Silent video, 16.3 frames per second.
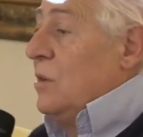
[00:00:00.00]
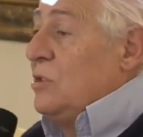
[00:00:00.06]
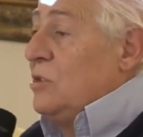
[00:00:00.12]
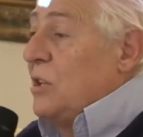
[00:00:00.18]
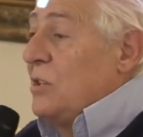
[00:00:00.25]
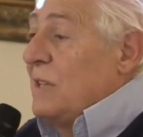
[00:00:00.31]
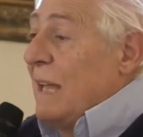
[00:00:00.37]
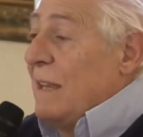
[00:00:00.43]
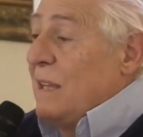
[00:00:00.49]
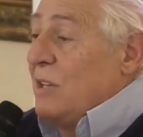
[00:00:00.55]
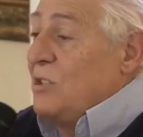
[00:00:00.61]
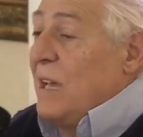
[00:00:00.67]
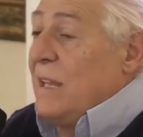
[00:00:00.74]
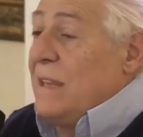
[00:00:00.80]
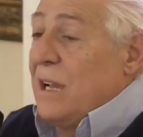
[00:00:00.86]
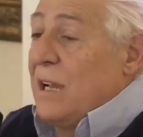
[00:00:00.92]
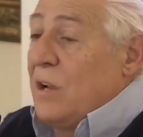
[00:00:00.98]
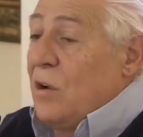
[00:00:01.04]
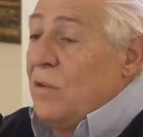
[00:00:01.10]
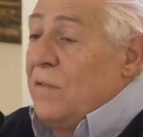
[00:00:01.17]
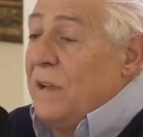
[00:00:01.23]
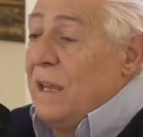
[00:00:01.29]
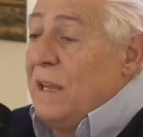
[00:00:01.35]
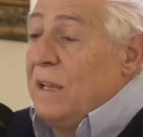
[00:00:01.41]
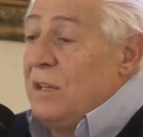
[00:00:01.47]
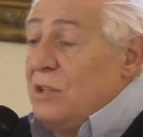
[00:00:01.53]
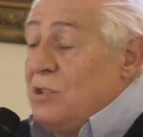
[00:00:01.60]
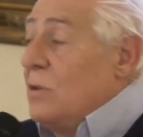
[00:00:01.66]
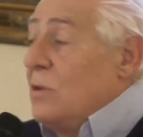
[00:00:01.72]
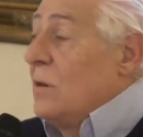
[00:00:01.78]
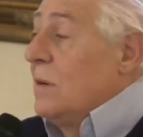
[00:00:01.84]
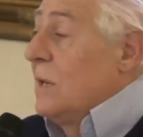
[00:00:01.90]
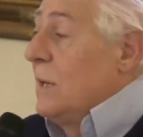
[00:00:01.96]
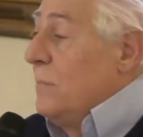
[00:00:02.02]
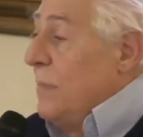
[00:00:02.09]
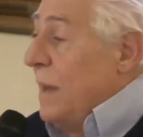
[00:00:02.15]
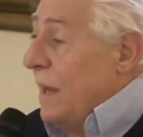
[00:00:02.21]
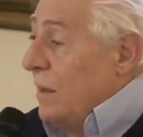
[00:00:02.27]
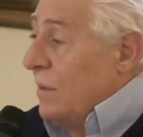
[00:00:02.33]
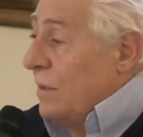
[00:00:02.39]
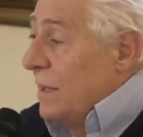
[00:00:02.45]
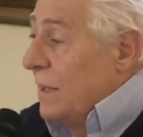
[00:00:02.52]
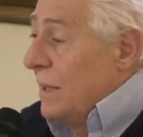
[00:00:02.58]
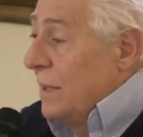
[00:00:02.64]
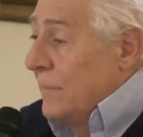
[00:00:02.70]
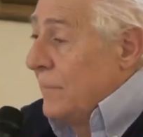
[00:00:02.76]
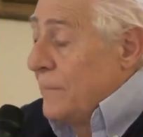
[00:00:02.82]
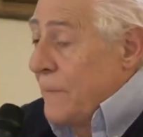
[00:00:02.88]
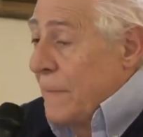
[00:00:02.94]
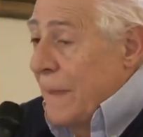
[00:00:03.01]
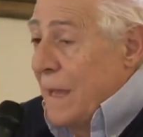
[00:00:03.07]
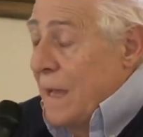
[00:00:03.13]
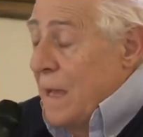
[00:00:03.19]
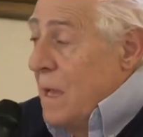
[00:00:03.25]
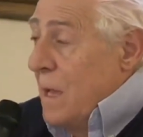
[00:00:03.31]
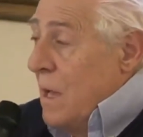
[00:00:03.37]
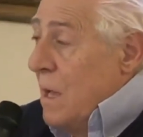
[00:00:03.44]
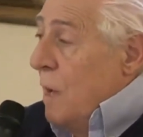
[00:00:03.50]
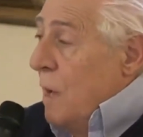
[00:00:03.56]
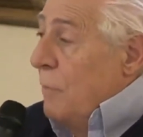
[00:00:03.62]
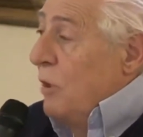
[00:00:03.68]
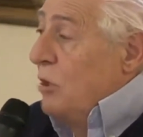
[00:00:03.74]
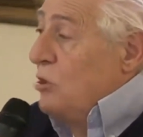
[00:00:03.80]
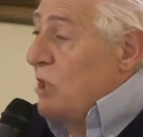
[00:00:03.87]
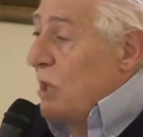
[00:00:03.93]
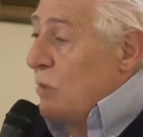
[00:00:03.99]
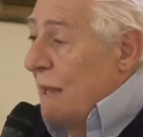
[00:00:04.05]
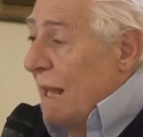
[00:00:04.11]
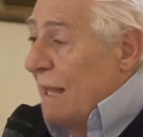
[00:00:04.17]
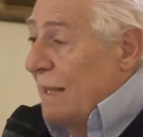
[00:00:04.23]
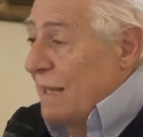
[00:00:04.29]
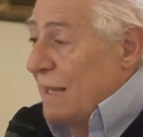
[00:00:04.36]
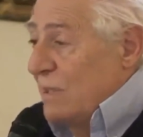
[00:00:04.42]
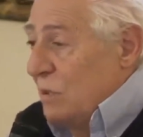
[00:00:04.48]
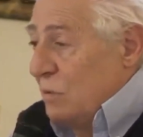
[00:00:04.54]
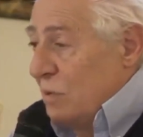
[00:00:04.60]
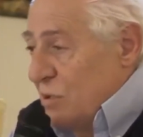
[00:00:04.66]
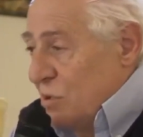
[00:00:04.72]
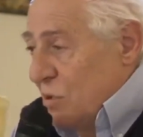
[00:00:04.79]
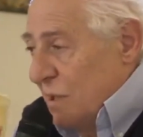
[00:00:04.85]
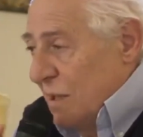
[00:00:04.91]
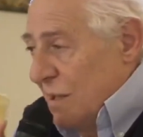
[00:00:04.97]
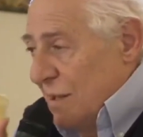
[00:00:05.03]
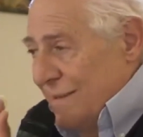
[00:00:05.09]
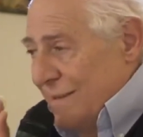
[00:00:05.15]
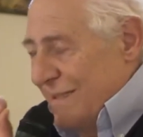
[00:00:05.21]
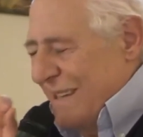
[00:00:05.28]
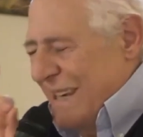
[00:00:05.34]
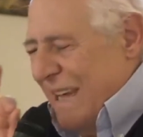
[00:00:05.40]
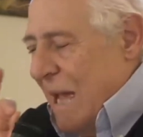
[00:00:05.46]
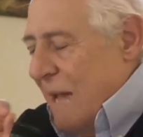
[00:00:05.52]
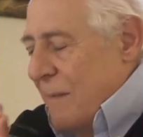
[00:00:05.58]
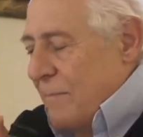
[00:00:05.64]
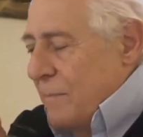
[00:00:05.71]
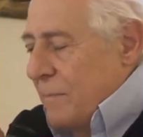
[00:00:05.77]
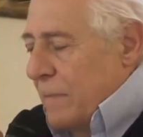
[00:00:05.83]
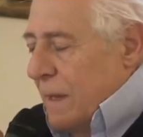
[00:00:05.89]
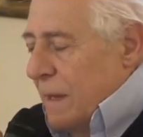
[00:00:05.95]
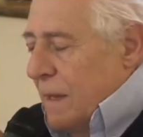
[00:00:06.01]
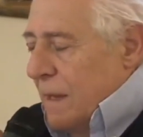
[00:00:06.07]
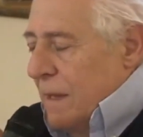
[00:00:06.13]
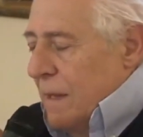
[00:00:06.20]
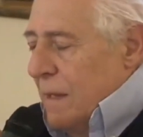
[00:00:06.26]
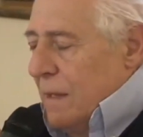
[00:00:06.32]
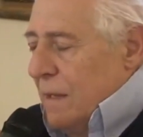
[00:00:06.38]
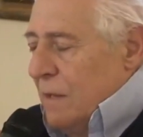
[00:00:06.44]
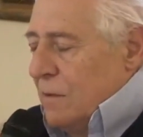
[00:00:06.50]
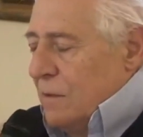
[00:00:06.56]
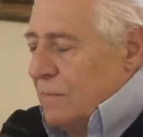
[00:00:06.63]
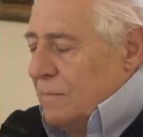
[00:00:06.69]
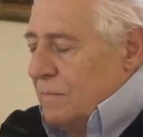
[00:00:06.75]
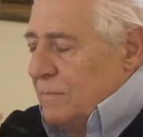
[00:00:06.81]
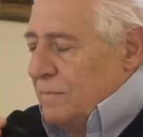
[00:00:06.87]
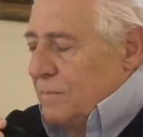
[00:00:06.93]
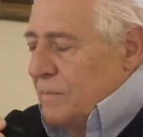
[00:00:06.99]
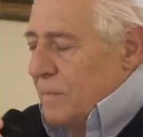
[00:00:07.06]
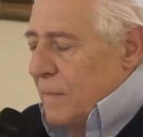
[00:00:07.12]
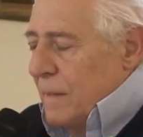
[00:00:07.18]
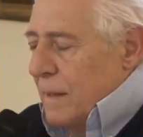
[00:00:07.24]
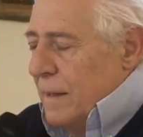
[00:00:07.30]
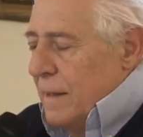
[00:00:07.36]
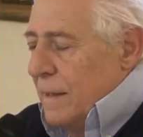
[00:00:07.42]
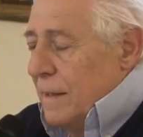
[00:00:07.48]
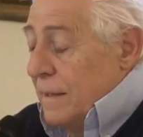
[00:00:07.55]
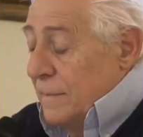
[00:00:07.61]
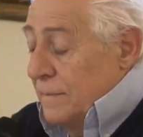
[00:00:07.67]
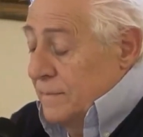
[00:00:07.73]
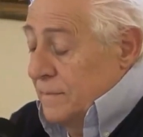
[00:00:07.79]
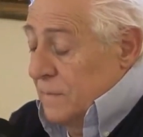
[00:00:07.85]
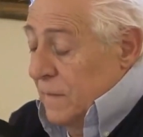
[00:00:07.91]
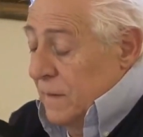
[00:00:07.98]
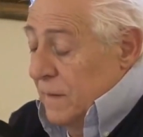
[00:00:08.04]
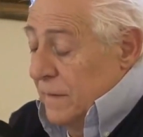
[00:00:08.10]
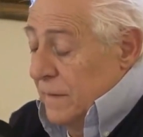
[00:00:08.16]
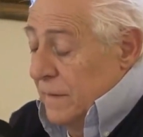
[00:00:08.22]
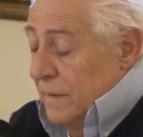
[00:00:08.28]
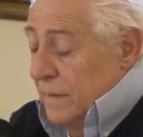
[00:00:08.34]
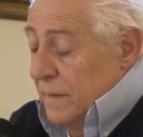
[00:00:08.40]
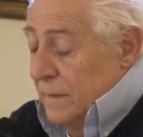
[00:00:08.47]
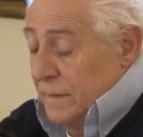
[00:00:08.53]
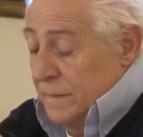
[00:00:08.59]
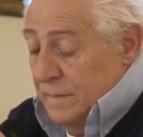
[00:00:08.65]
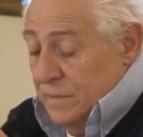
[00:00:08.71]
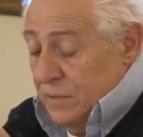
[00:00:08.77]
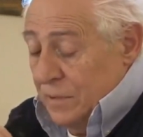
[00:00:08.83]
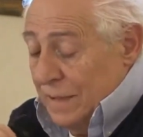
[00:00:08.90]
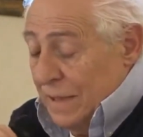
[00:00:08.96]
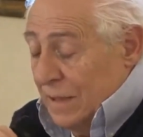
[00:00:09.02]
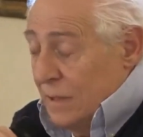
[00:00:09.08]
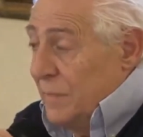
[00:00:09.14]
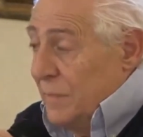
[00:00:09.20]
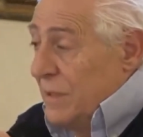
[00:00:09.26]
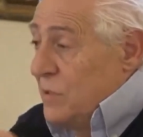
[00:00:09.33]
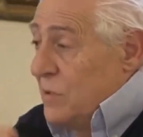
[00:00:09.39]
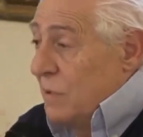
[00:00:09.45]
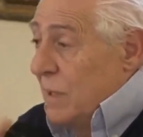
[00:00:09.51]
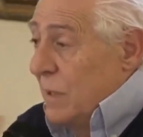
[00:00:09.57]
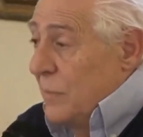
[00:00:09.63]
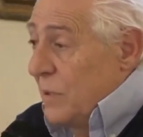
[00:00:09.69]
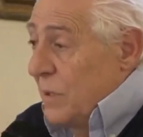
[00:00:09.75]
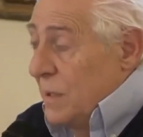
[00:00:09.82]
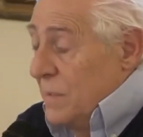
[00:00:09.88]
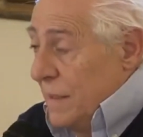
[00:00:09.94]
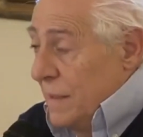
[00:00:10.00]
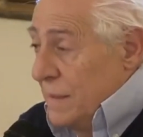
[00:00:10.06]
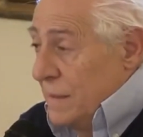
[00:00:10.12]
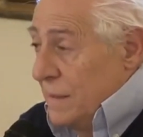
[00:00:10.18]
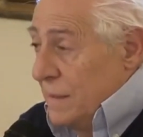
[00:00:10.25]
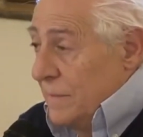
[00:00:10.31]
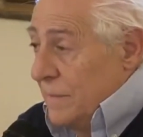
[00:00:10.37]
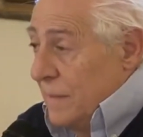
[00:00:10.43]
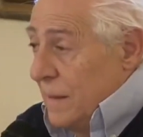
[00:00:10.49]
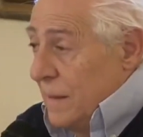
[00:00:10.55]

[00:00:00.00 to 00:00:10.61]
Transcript: eh, c'è tanta gente che lo vede che dice oh che bello che poi c'è un'altra situazione che è, io eh, eh, sono andato in pensione da pochi mesi,